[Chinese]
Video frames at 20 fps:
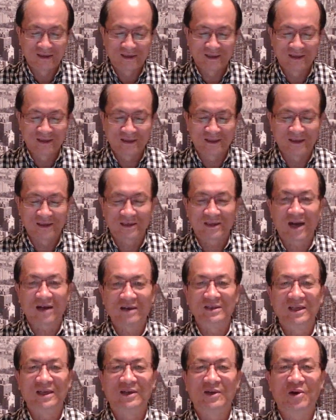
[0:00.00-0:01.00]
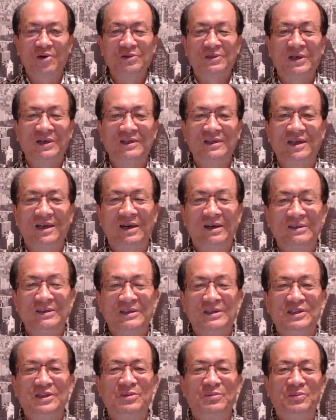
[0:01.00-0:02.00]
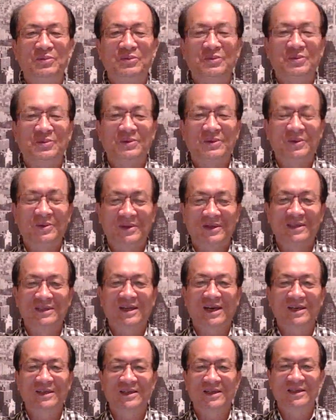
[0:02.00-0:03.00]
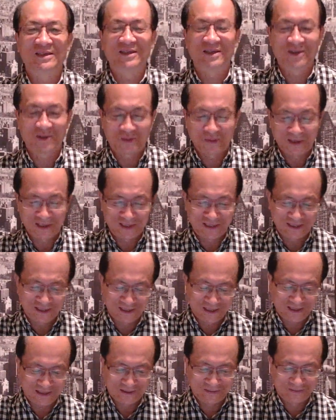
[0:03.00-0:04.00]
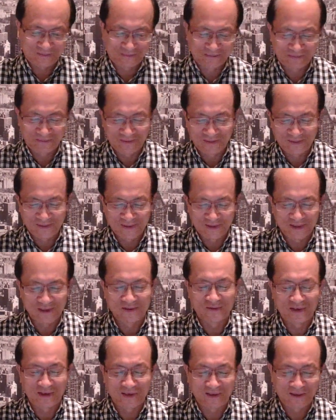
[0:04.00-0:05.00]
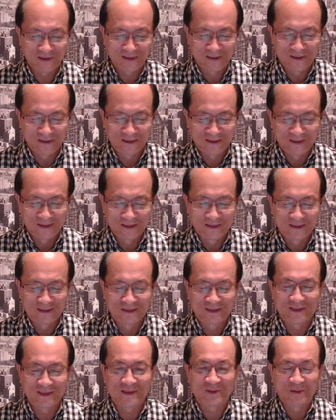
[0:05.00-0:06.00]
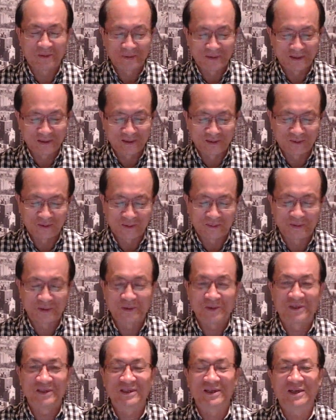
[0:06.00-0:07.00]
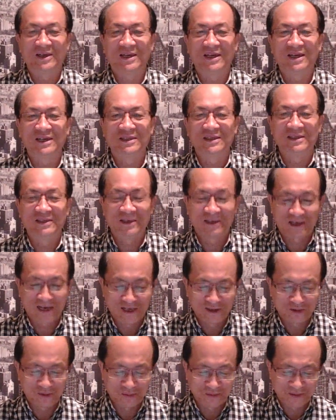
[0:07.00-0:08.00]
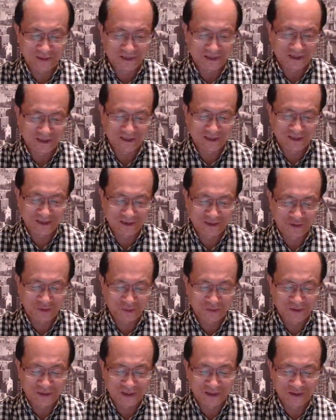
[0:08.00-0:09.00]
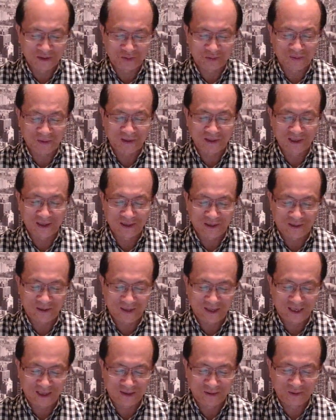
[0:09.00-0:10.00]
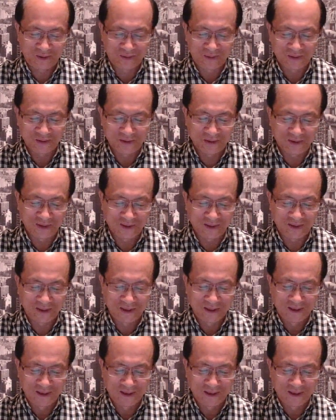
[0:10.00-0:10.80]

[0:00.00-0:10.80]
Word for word: 这个党内高层的啊，人事布局也有很大的这个关系啊，因为这个我们已经我们都知道啊，现在甘肃这个主政的主要领导啊，过去